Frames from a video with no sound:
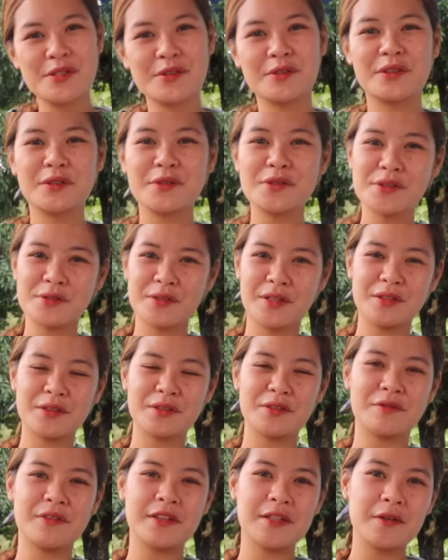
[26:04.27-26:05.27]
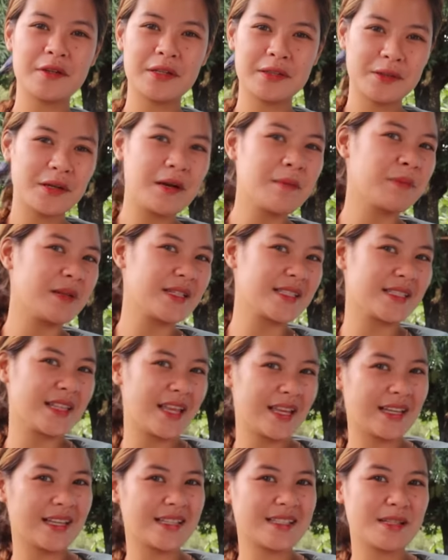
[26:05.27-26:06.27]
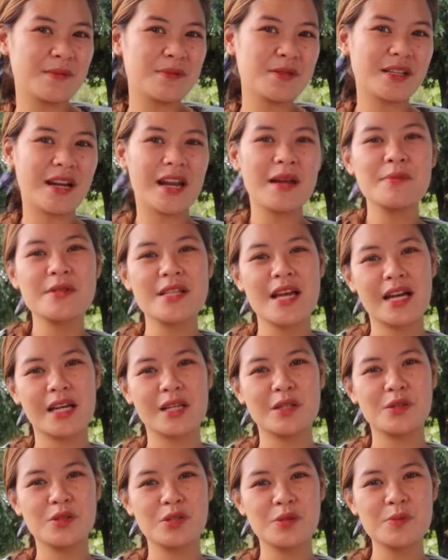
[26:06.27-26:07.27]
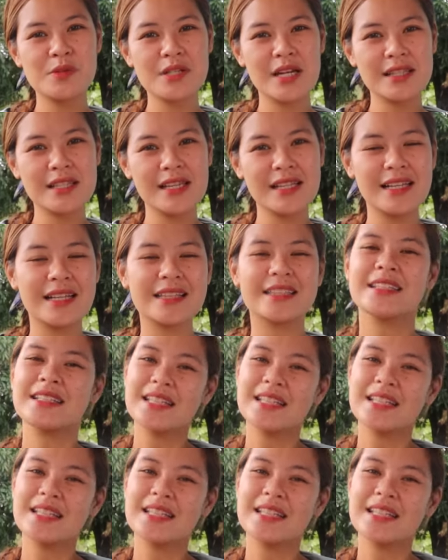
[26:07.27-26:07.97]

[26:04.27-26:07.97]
Kung nagustuhan nyo itong video na to, please like and subscribe sa aking YouTube channel at